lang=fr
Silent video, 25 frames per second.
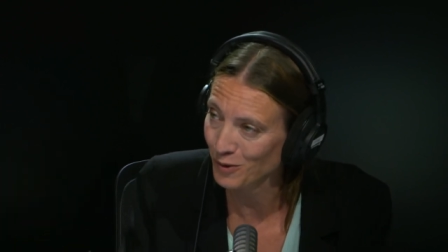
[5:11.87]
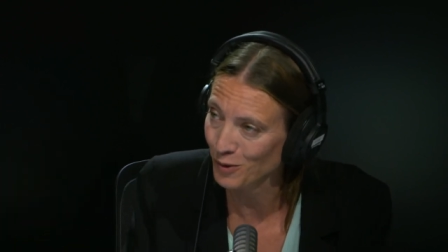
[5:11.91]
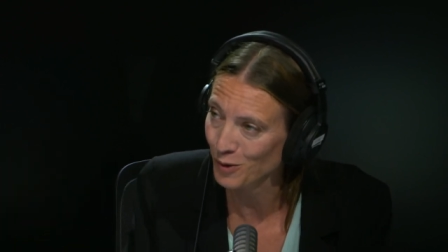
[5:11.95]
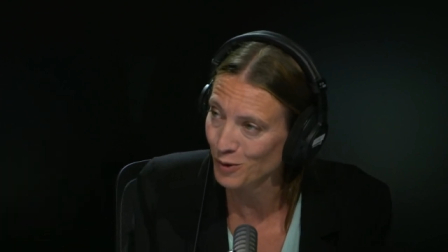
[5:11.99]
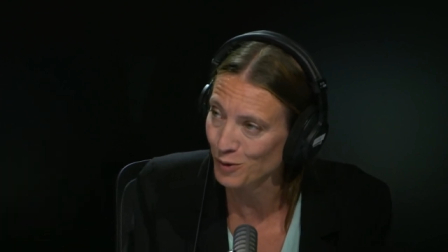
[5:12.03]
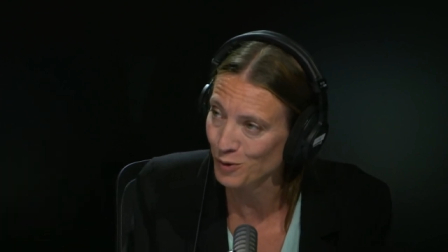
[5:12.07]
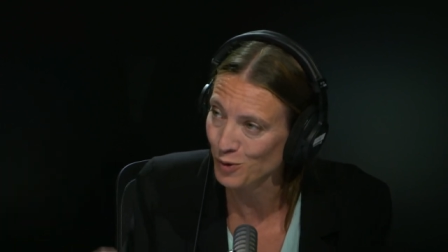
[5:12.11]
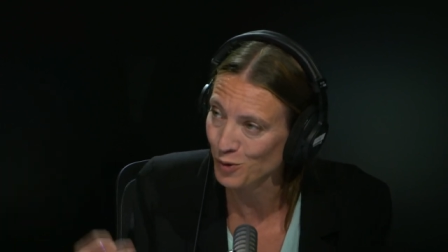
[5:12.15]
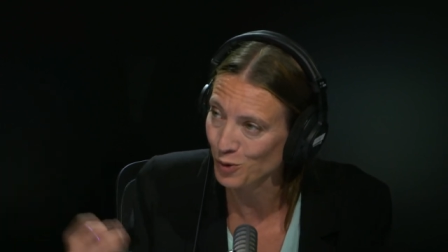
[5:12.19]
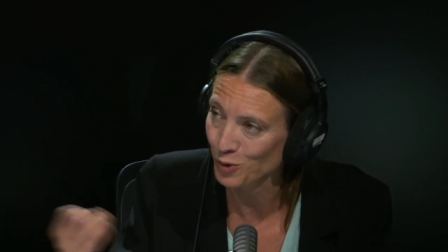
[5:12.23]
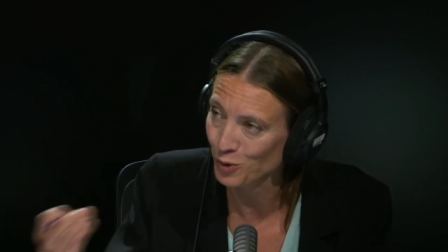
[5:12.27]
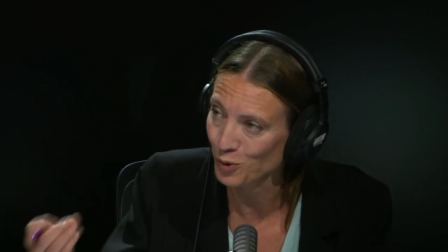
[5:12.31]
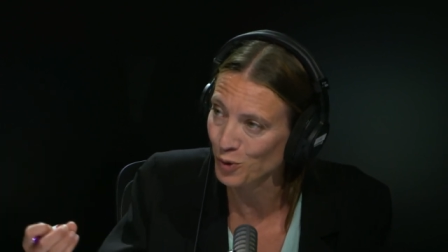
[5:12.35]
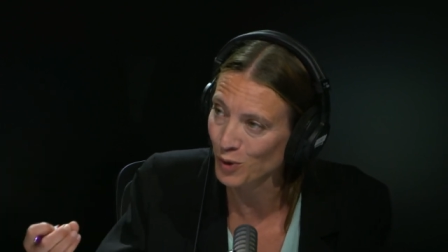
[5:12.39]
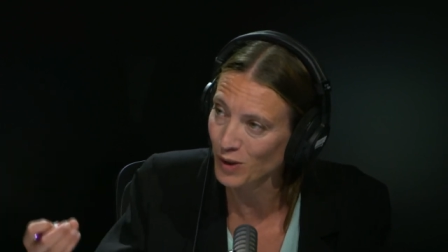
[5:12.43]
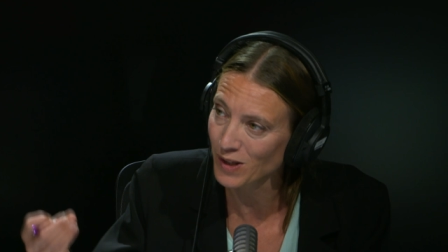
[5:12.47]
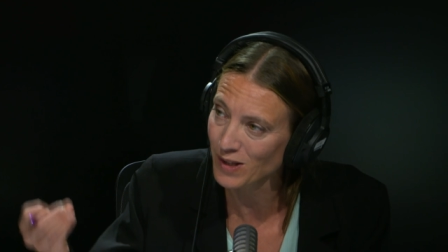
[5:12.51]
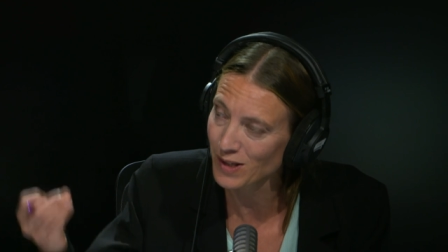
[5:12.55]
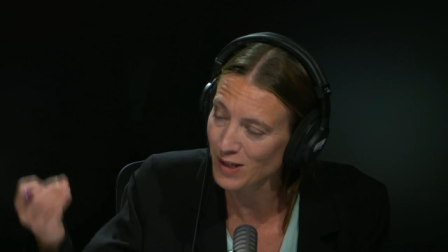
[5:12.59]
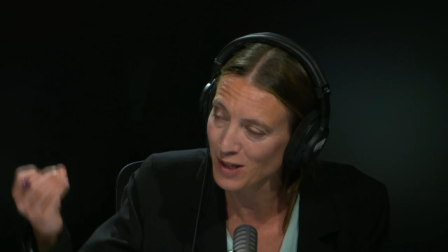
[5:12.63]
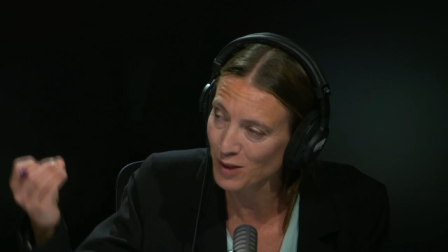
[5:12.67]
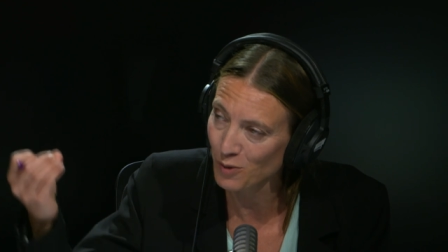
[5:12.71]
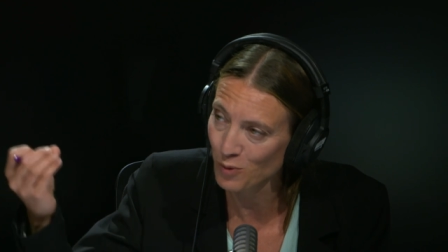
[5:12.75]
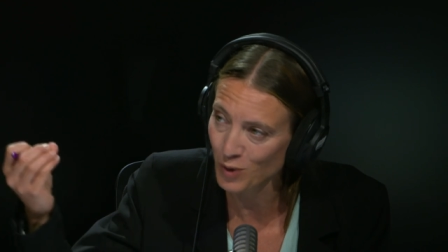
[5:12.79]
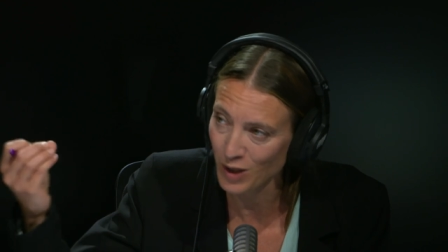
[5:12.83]
euh,
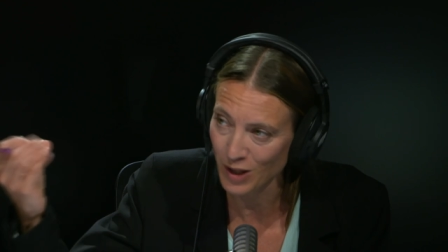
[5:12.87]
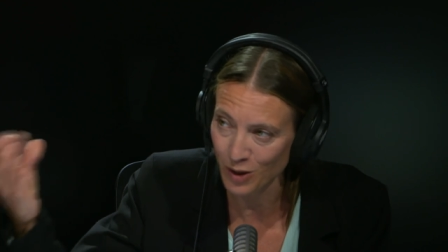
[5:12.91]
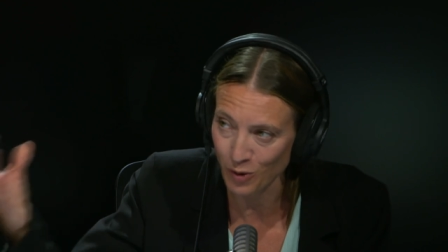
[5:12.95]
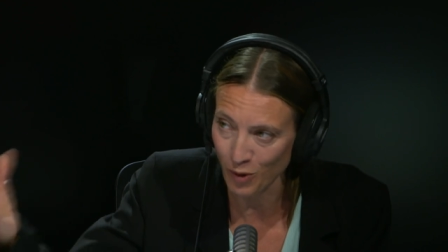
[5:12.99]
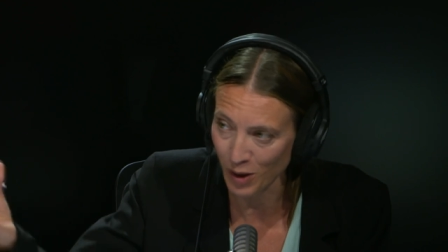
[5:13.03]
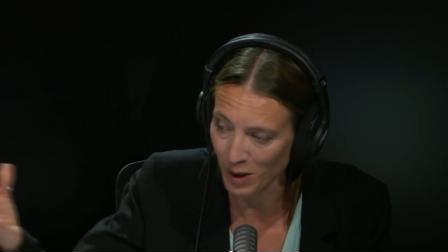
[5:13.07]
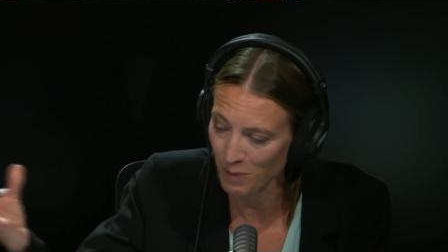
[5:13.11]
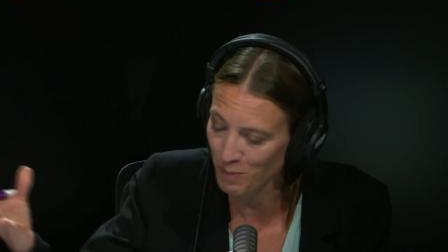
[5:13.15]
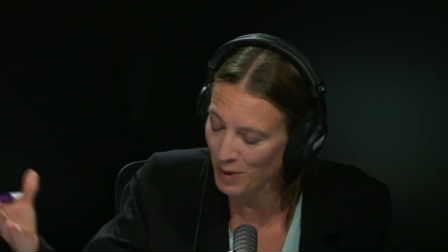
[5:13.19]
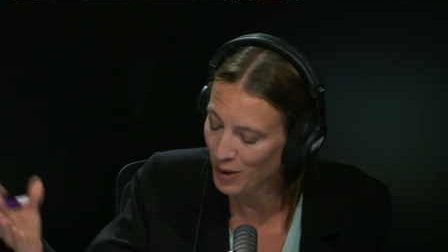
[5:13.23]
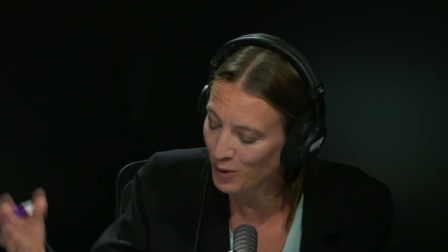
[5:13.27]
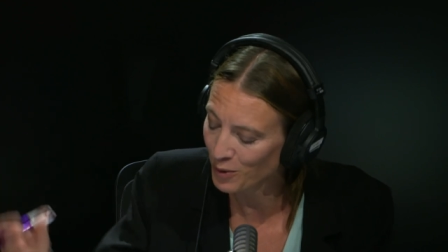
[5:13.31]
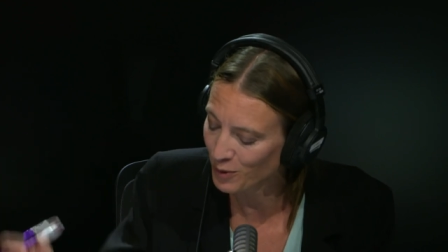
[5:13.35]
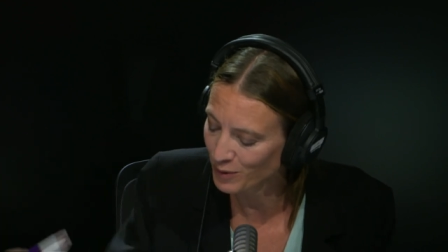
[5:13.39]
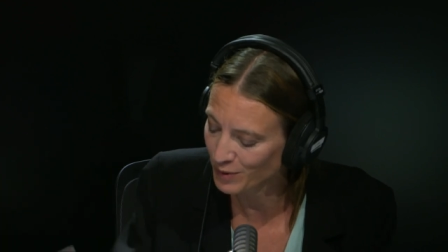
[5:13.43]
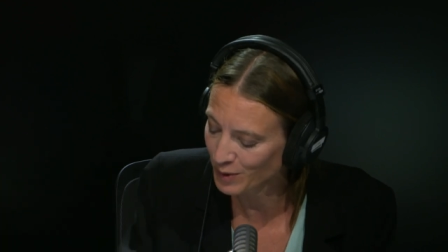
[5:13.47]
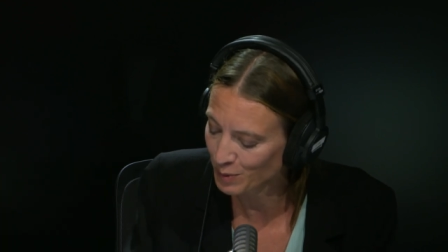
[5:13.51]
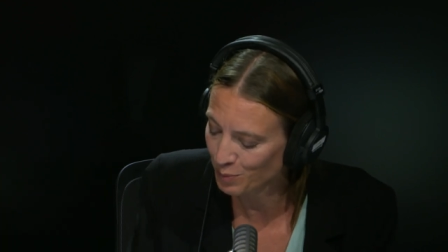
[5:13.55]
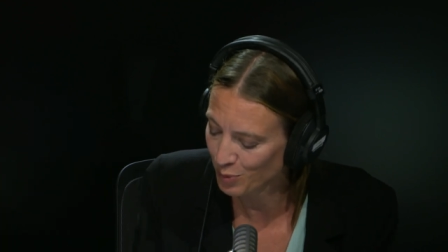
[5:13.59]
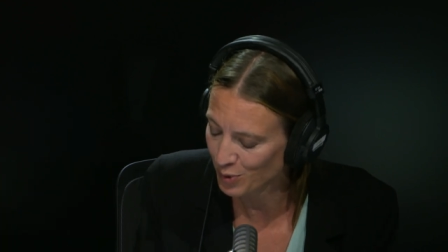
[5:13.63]
s'autoriser ou qui n'auraient pas l'envie de mmh.